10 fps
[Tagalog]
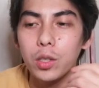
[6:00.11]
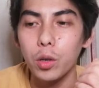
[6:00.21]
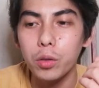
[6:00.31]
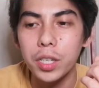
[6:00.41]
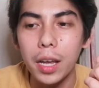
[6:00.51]

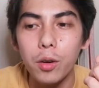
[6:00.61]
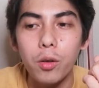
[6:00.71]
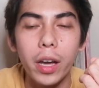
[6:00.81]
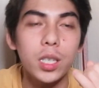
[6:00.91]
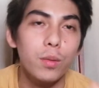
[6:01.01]
So, siya
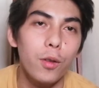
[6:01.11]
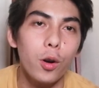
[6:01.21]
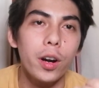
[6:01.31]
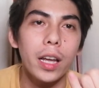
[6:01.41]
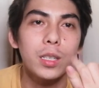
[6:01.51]
yung
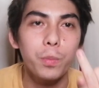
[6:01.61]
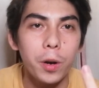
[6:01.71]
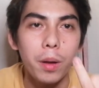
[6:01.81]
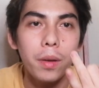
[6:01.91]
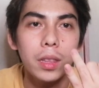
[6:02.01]
explore,
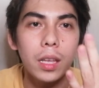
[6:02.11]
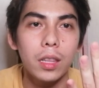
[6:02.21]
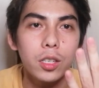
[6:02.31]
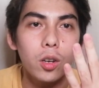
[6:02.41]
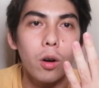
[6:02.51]
experiment,
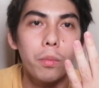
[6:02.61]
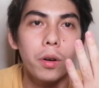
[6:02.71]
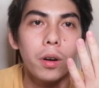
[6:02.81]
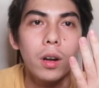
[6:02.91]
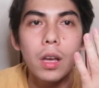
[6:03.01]
and
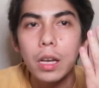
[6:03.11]
discover.